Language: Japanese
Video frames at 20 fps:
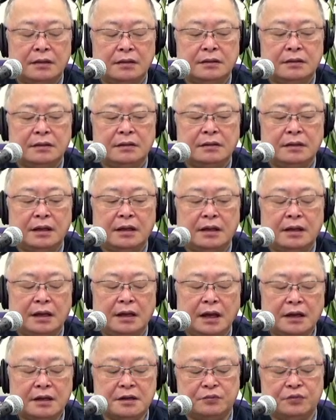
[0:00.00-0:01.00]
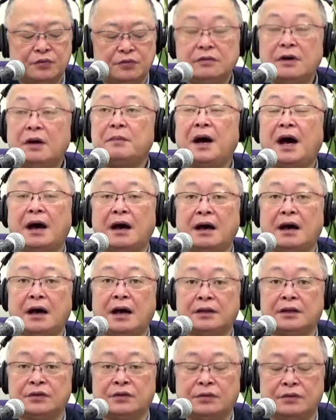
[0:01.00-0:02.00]
でやはり僕は素
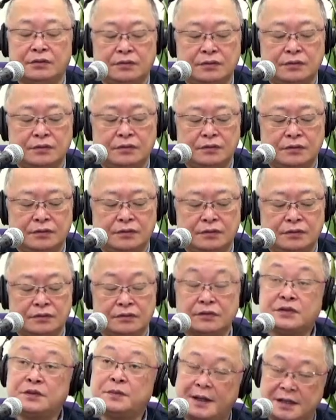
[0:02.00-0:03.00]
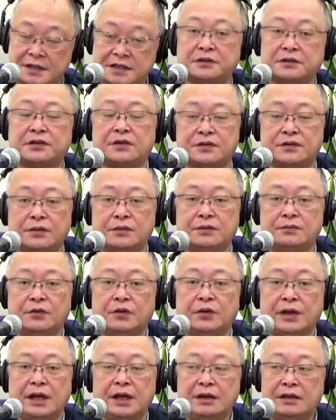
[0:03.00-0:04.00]
晴らしかったですよ。
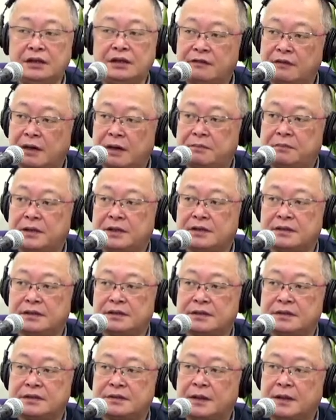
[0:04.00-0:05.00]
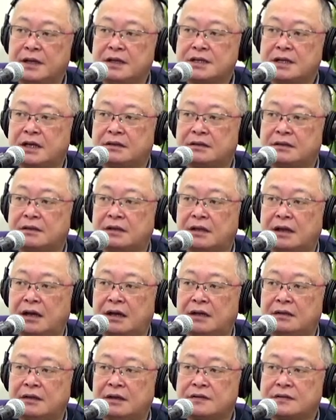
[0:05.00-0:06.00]
もう演技はやっぱり素晴らしかっ
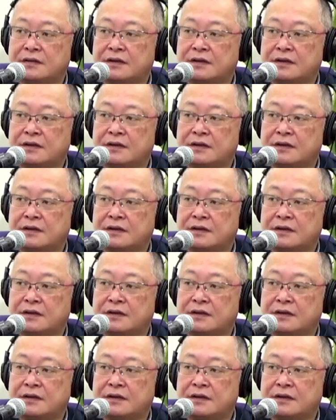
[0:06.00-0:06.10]
たですけ